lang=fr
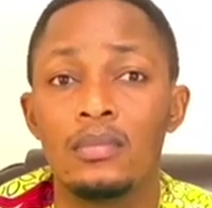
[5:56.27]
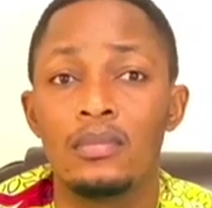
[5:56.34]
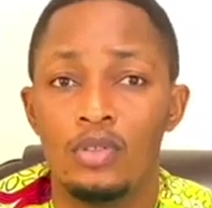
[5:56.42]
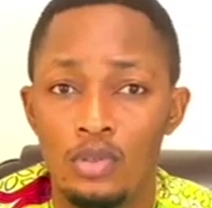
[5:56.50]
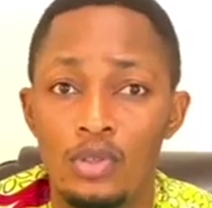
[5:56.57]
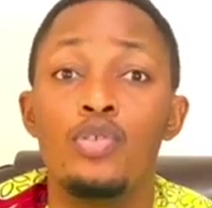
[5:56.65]

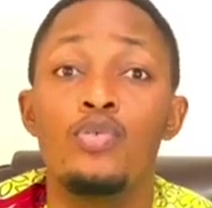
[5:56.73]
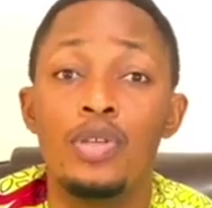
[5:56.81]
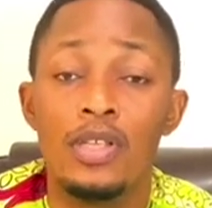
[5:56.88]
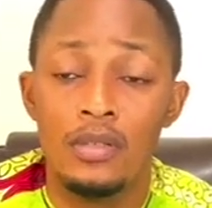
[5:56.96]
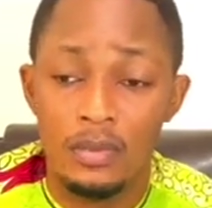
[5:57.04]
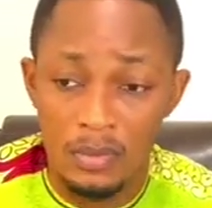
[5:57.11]
Il dit,
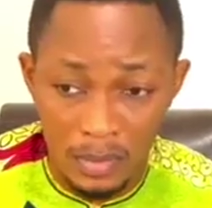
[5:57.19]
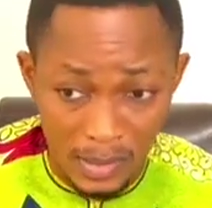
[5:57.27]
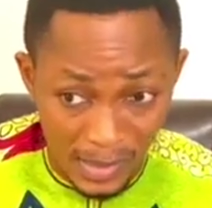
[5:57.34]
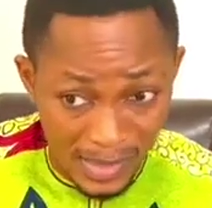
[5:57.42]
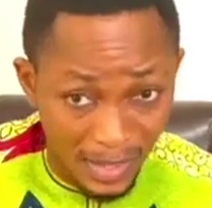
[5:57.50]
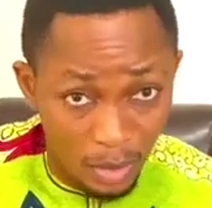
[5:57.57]
oui,
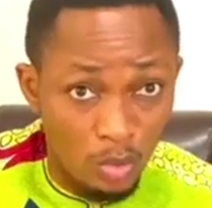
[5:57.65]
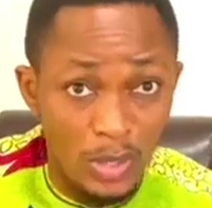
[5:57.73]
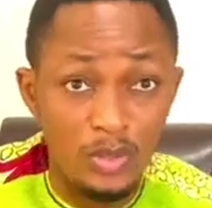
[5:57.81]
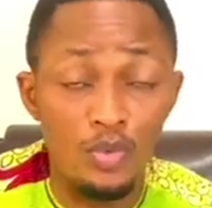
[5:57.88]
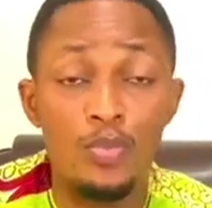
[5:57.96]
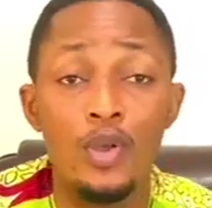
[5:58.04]
sers-toi
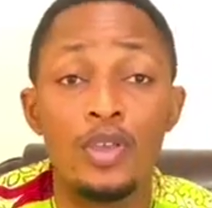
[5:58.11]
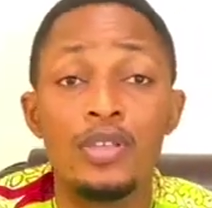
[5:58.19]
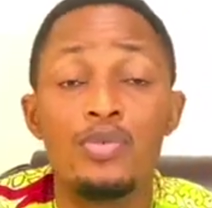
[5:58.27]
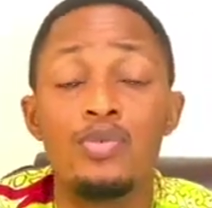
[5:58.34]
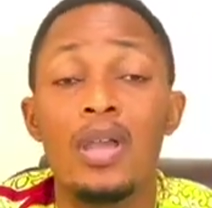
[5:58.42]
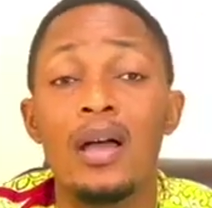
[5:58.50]
du peu que
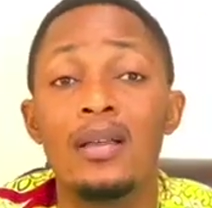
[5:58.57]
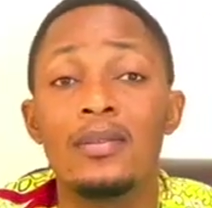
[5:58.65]
tu as.